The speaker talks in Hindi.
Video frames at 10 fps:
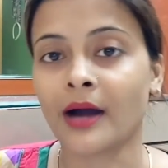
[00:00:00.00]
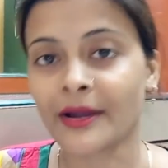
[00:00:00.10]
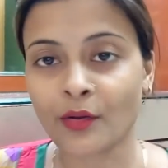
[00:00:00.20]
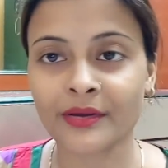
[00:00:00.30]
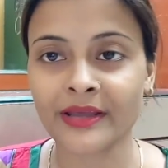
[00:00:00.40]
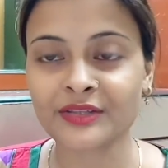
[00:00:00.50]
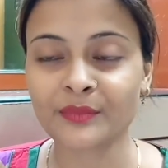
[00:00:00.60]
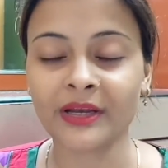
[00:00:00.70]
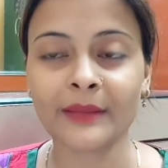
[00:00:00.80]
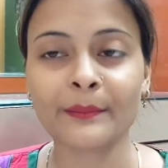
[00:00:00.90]
अनऑर्गेनाइज uh,
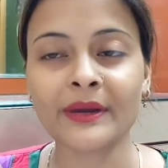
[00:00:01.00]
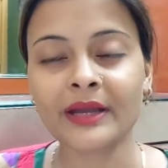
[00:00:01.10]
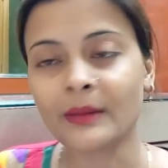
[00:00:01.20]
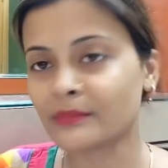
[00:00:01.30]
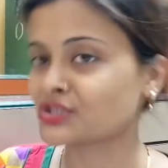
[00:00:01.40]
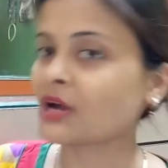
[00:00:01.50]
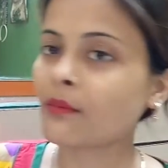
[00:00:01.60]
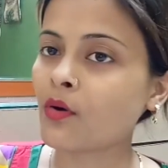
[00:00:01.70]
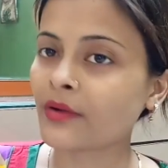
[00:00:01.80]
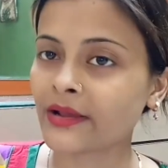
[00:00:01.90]
मिले बट हमेशा
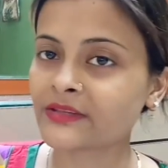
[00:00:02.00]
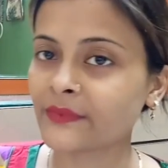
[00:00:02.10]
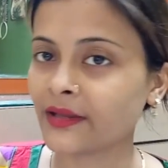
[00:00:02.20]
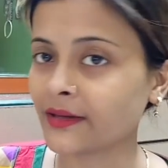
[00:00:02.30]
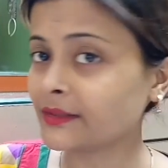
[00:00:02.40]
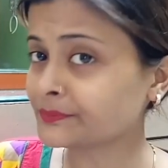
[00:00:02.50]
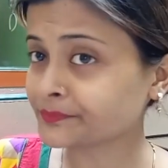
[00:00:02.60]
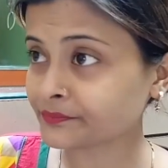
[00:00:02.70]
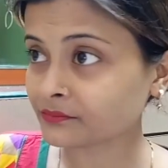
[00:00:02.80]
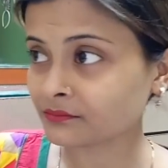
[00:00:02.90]
आपको ऑर्गेनाइज मिलेगा
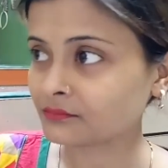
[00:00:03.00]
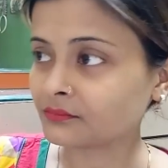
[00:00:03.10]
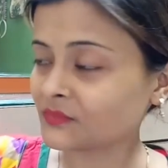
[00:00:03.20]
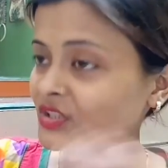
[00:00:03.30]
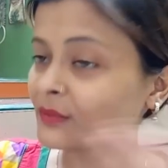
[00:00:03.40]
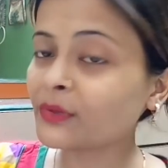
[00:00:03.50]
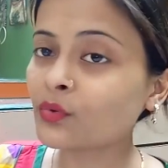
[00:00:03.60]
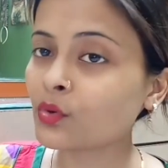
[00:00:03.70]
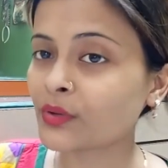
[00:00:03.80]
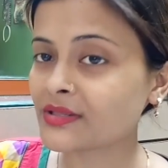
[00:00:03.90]
जब भी
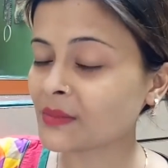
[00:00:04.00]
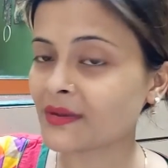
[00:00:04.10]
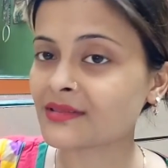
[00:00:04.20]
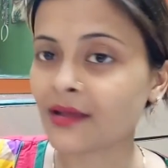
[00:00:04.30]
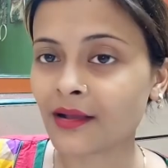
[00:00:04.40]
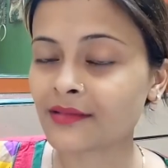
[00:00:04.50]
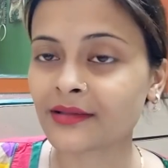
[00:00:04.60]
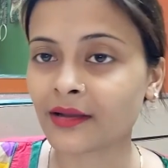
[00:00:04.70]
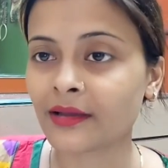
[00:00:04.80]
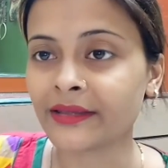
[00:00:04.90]
खोलोगे सामान सारा का
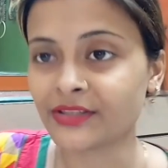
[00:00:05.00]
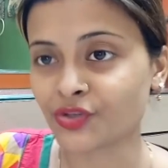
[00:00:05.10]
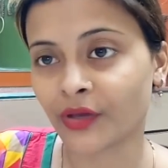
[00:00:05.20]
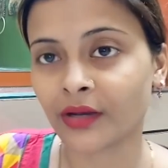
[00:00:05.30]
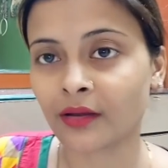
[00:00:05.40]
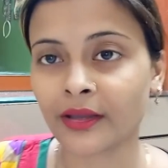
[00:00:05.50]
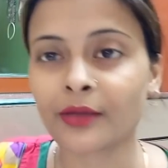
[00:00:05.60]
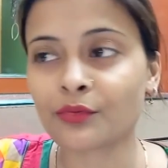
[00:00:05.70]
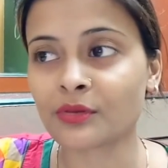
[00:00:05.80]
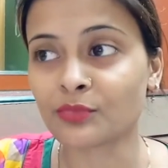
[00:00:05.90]
सारा एक जगह ही रखा है
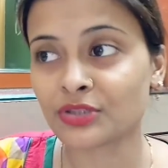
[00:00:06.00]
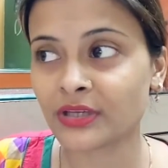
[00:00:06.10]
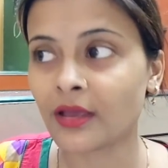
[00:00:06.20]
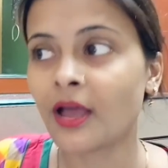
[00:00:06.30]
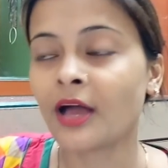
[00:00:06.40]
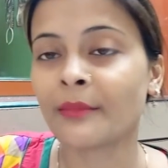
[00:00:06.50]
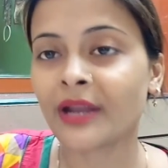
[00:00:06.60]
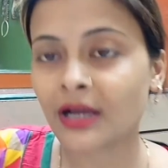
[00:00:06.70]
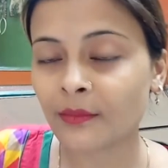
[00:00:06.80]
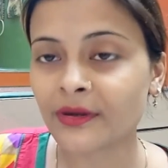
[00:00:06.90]
क्योंकि मुझे
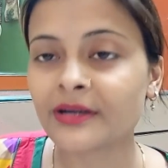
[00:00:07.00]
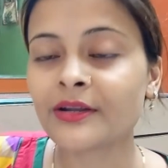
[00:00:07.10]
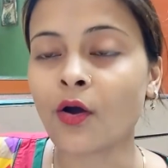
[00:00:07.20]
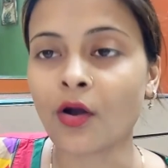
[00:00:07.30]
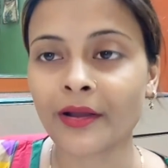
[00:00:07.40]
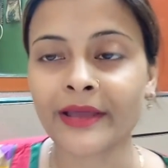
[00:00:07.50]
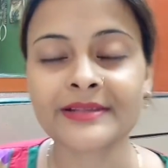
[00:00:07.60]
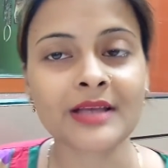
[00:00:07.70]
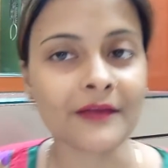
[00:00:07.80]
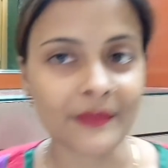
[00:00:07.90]
मेरा कबर्ड
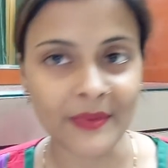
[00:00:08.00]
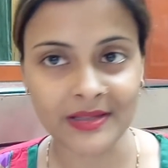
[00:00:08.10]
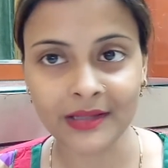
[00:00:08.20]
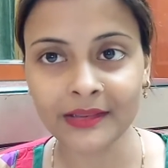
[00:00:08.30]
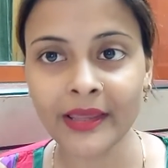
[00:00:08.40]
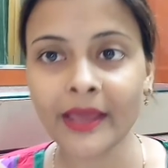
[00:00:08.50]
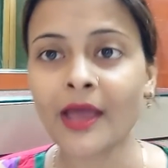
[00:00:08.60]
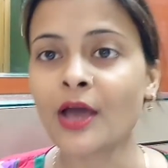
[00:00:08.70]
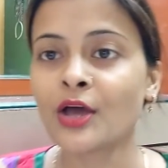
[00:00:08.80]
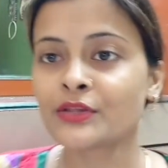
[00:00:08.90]
ऑर्गेनाइज काफ़ी पसंद है
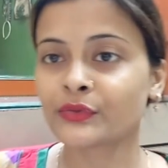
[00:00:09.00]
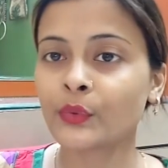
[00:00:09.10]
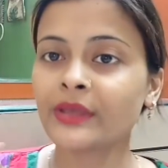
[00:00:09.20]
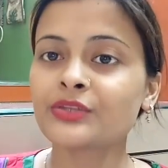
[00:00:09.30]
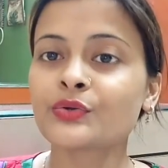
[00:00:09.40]
सो so, एक